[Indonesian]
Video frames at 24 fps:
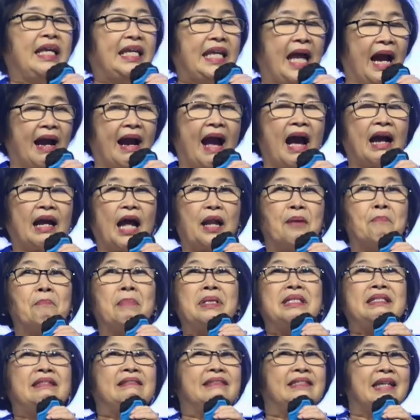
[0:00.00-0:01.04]
yang akan
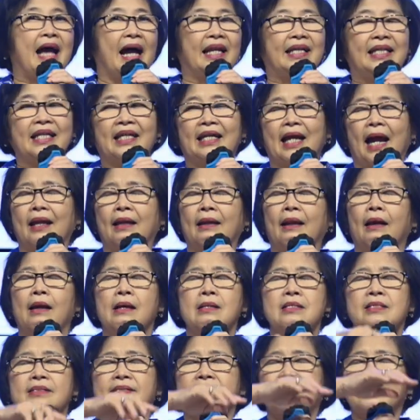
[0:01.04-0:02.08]
menjadikan
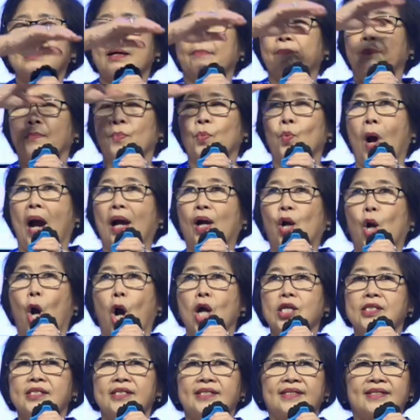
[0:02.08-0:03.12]
semua
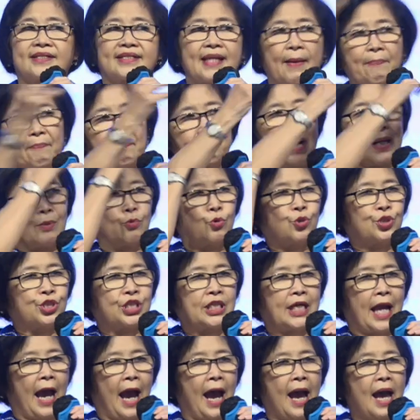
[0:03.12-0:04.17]
konsep
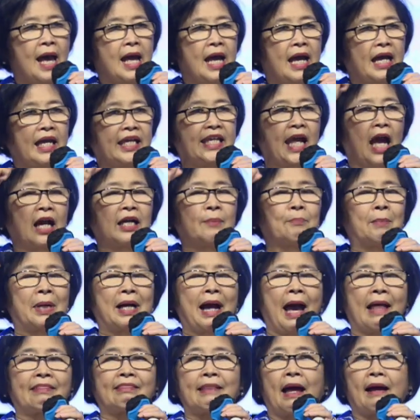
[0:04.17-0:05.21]
manusia yang
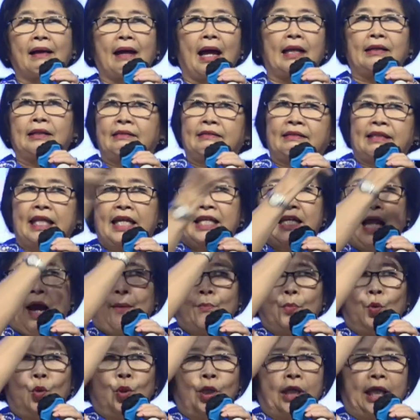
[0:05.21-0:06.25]
mengatakan
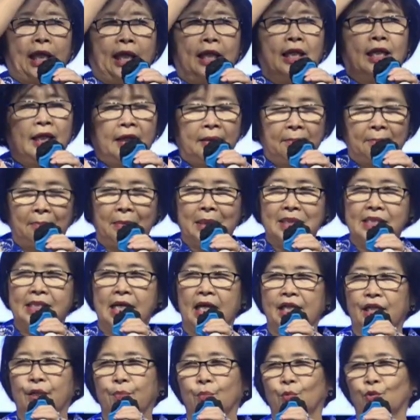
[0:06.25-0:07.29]
tidak mungkin
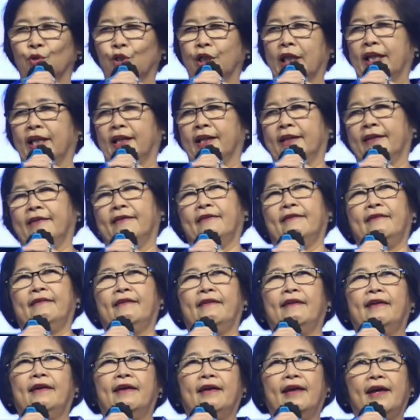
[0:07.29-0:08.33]
menjadi mungkin.
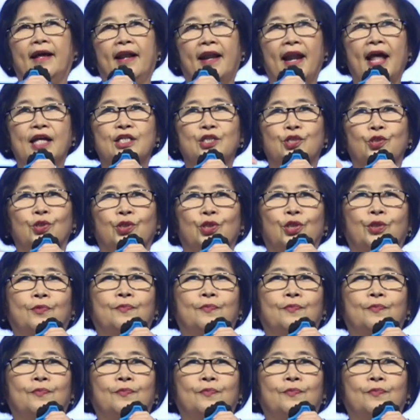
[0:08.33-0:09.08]
Lanjut.